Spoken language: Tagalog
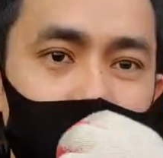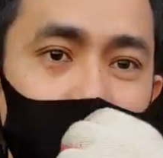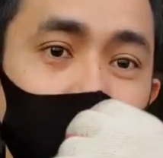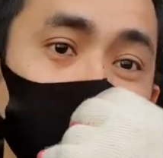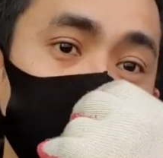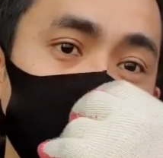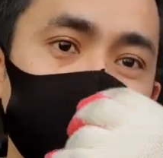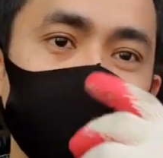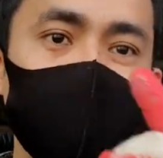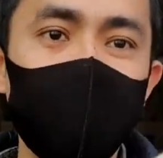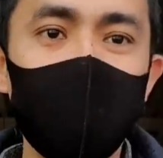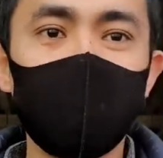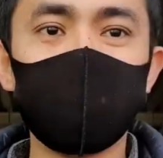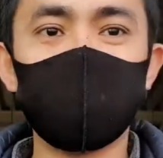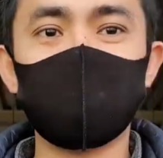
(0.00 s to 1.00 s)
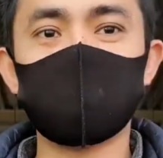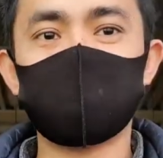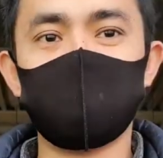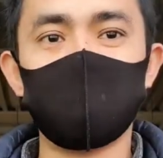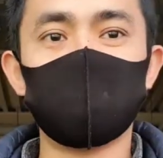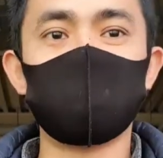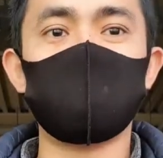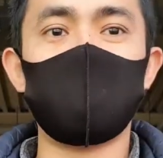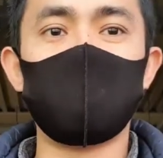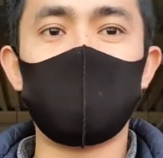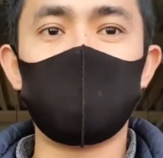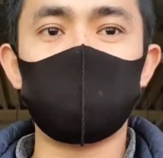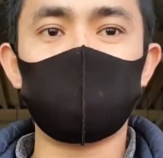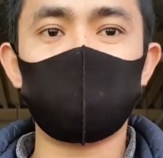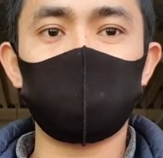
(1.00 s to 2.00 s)
hindi ko na po kailangan na explain kung
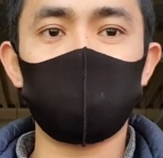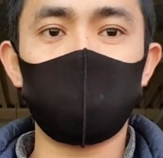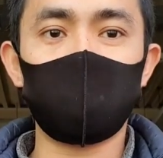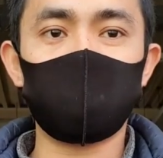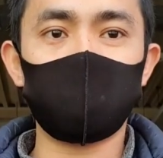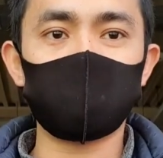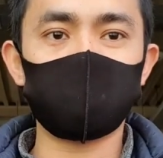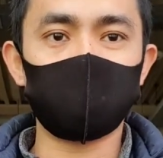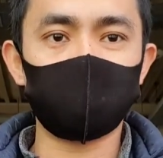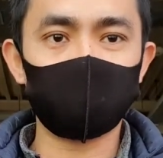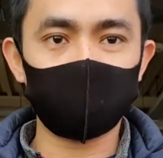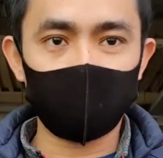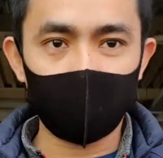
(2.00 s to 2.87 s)
paano kuha ng password